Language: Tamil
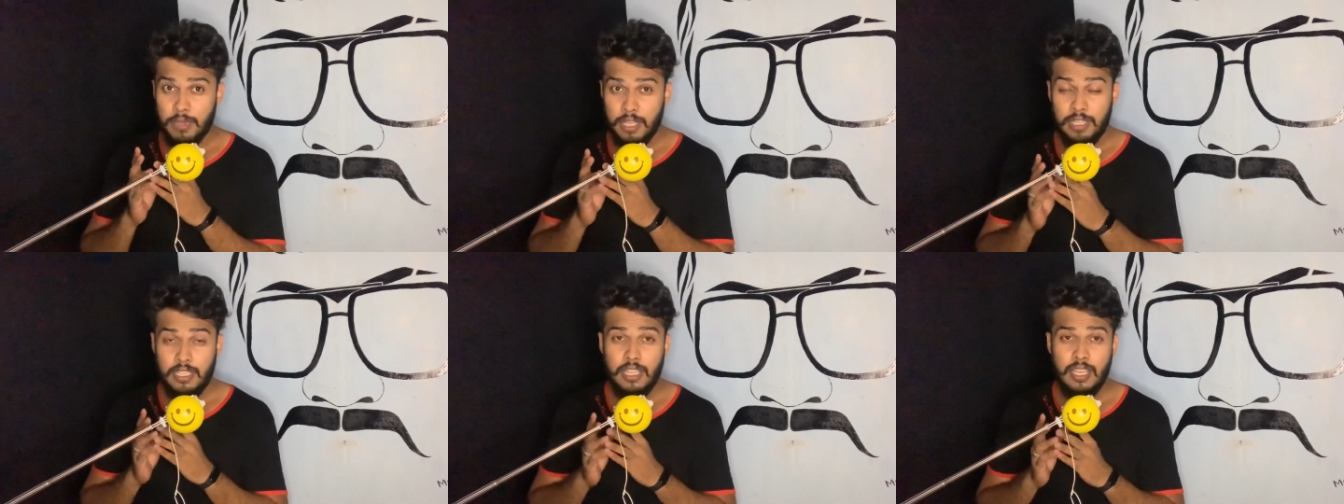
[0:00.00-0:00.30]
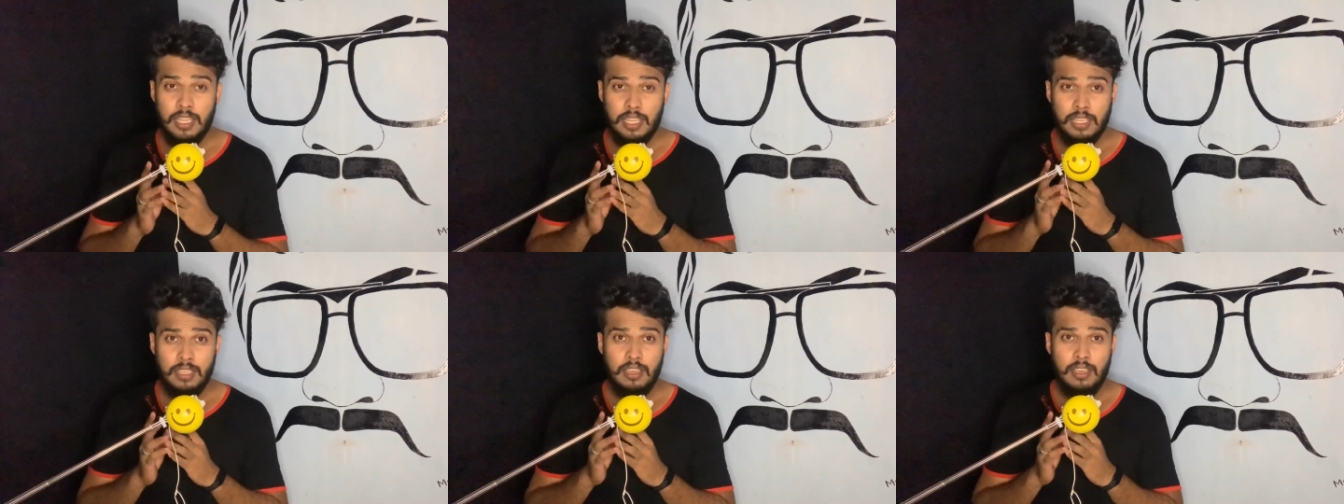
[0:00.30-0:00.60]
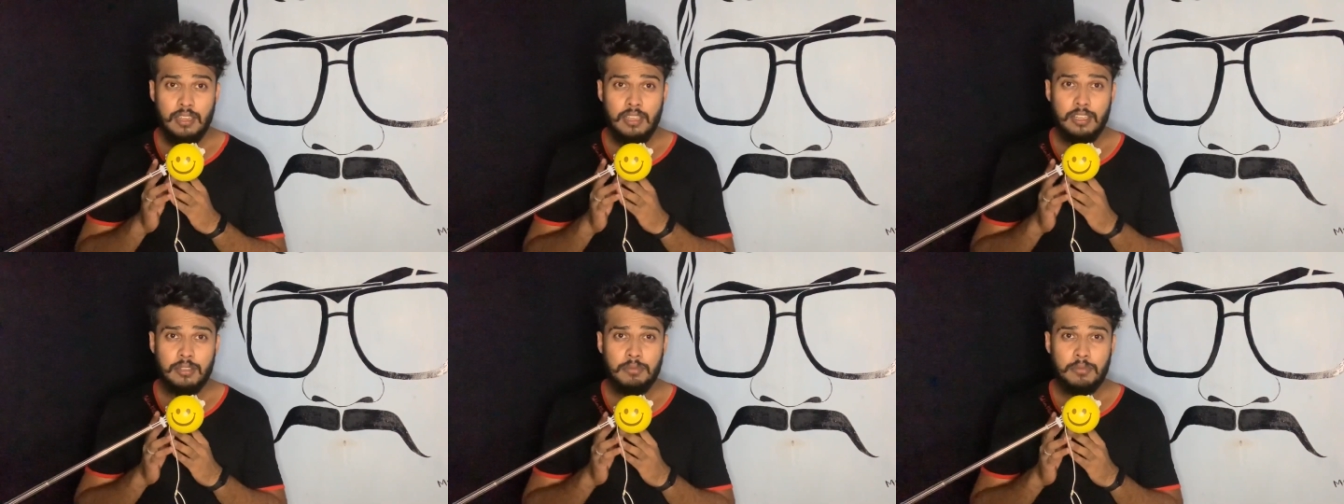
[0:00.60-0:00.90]
மரியாதை
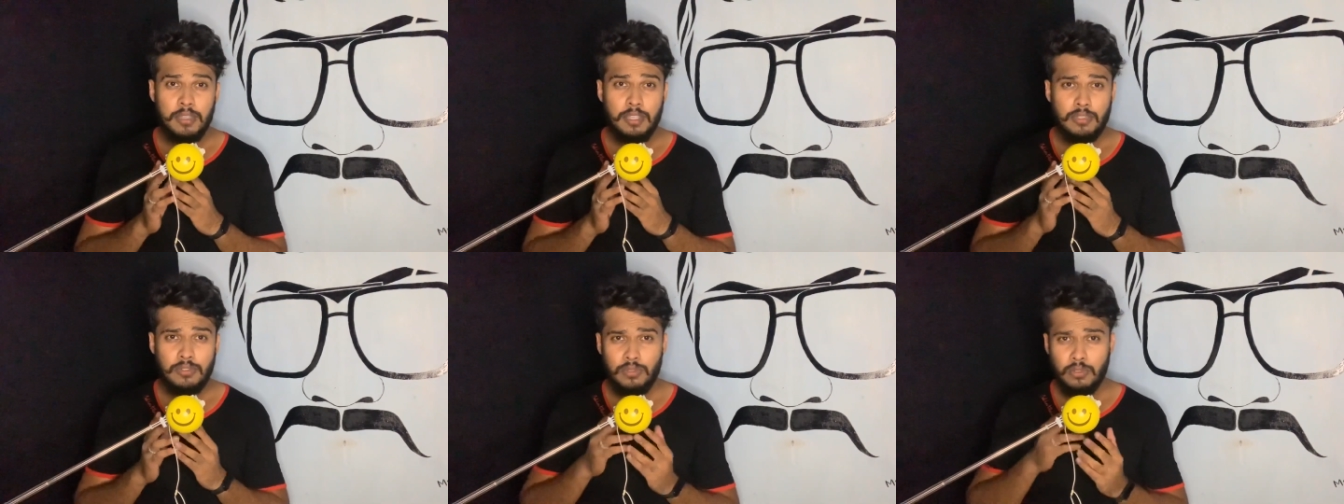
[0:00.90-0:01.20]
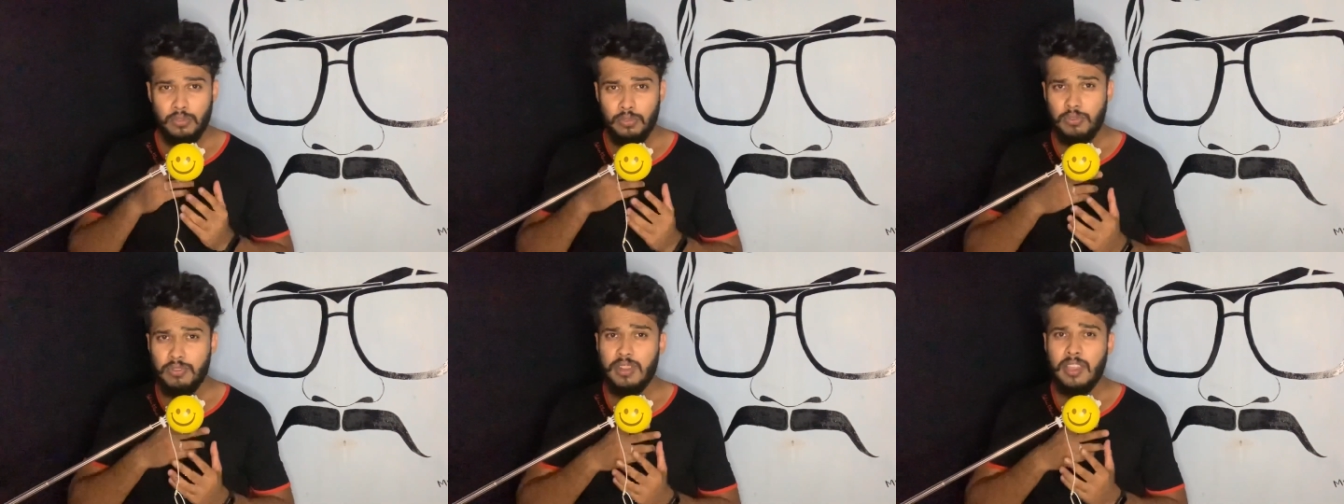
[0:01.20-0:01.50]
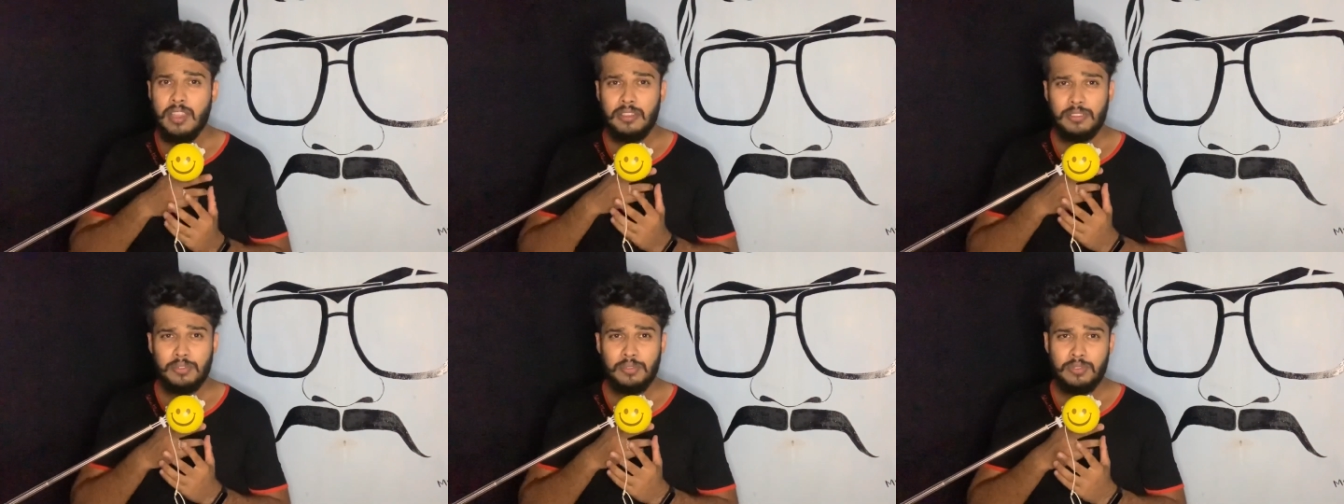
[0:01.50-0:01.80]
காரணமாக
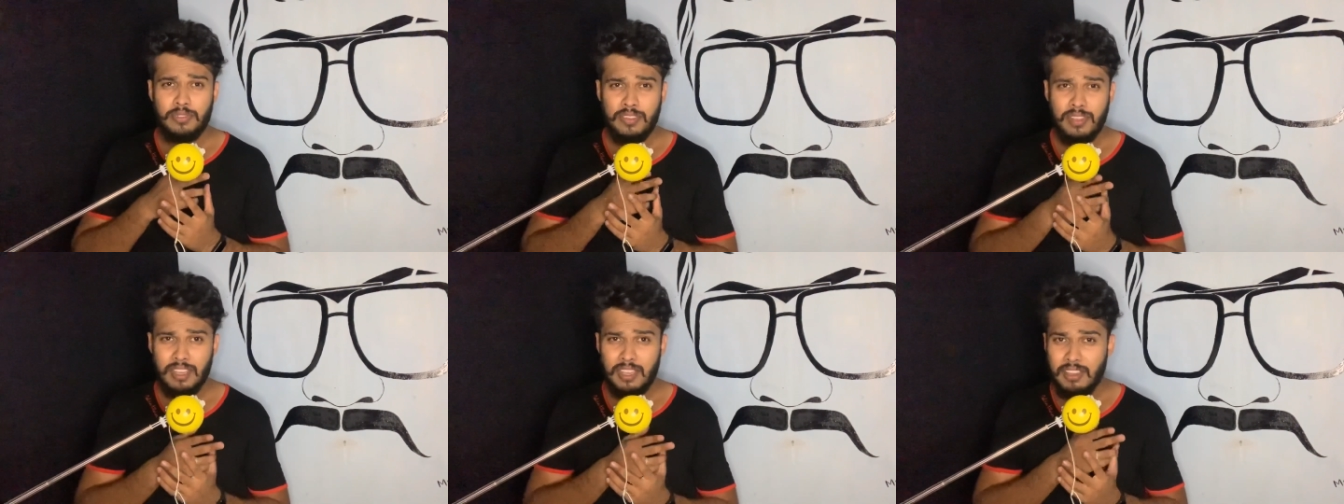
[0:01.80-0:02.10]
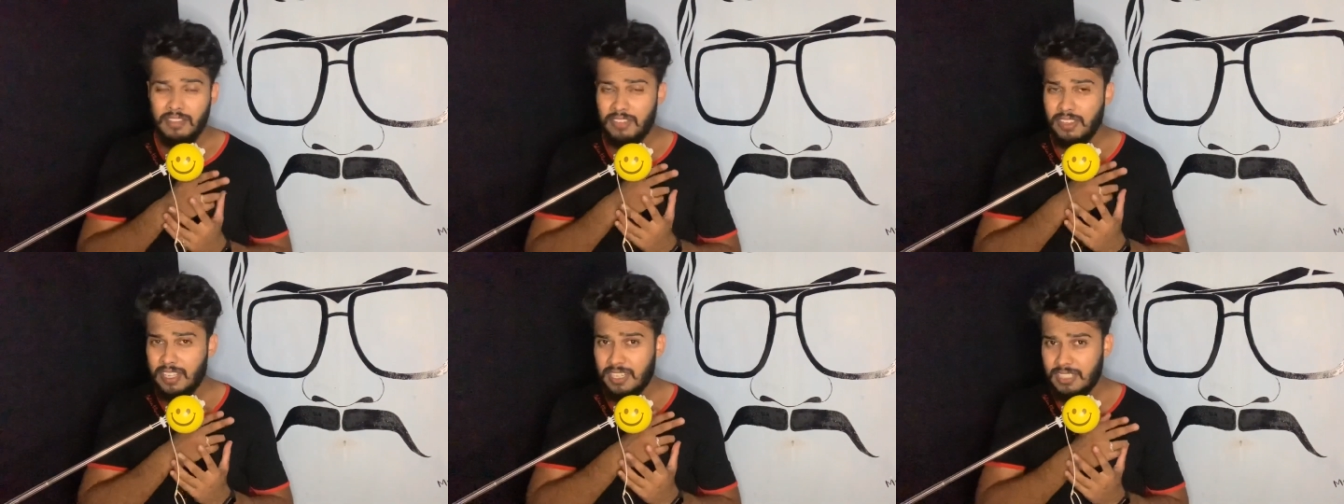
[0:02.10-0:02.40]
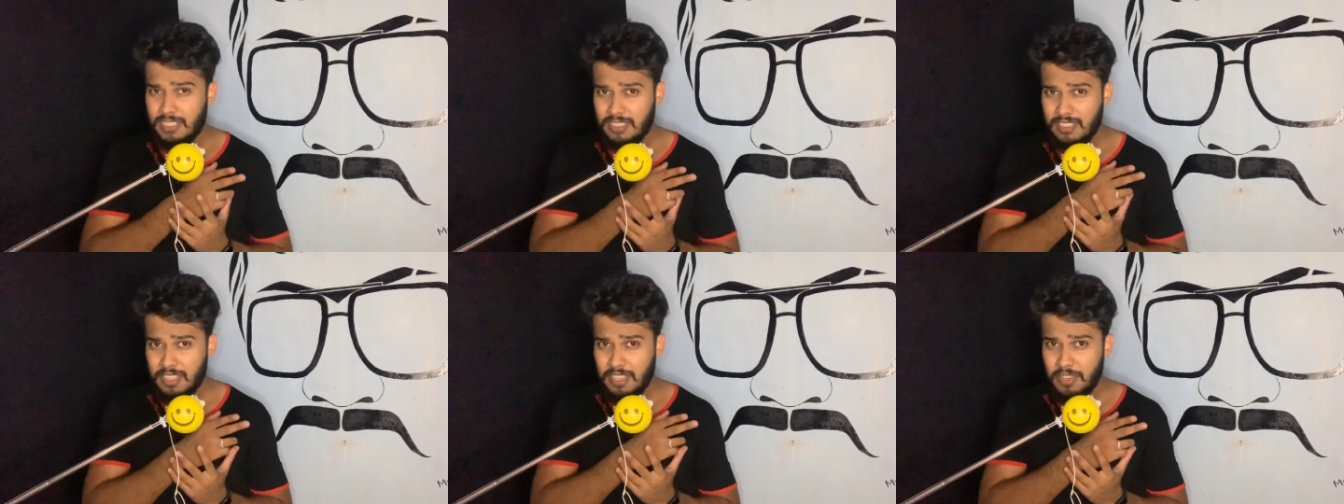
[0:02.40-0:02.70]
சுடுறாங்க சுடுறாங்க
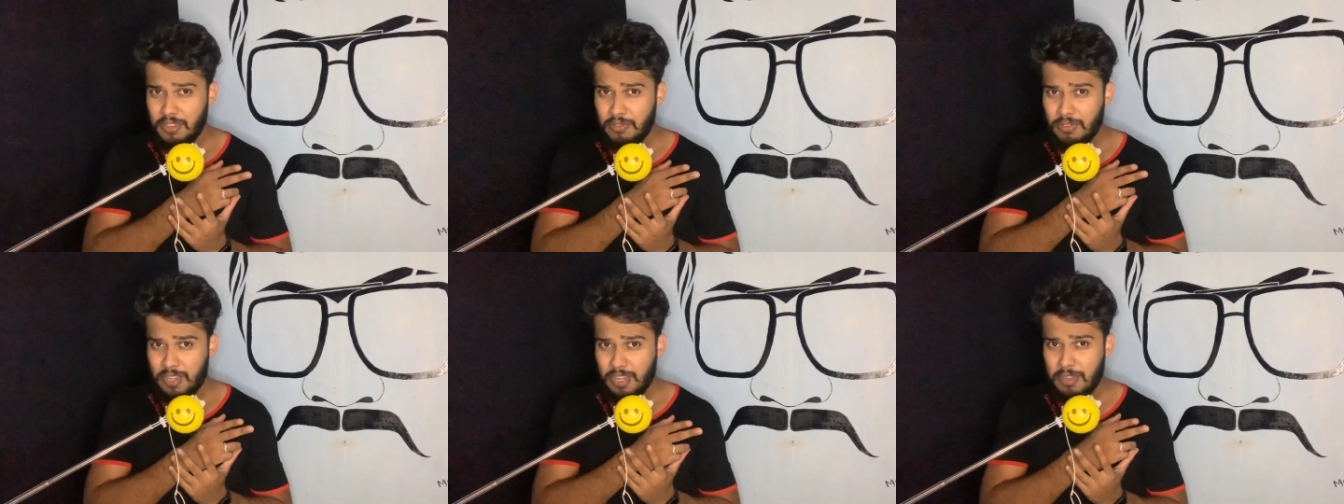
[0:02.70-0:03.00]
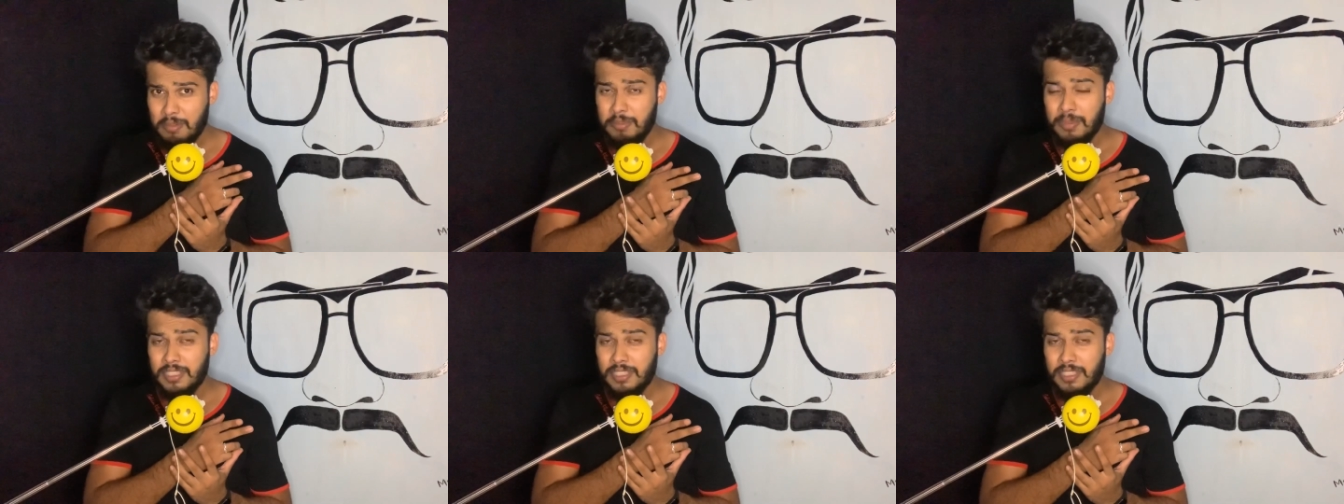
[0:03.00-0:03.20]
அவங்களோட சேகுவரா